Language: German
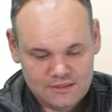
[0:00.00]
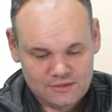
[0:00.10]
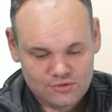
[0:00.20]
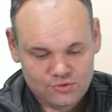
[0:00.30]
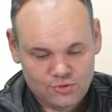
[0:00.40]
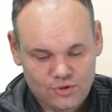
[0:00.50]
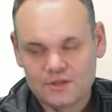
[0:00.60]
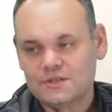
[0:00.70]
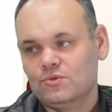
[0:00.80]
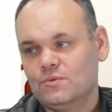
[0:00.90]
Also so
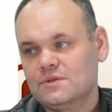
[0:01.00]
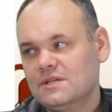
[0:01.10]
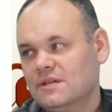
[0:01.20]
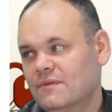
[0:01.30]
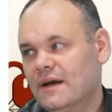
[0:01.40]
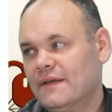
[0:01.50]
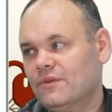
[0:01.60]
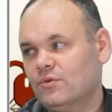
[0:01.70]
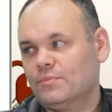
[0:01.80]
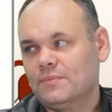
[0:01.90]
können Sie Übersicht
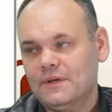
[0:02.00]
wahren, ob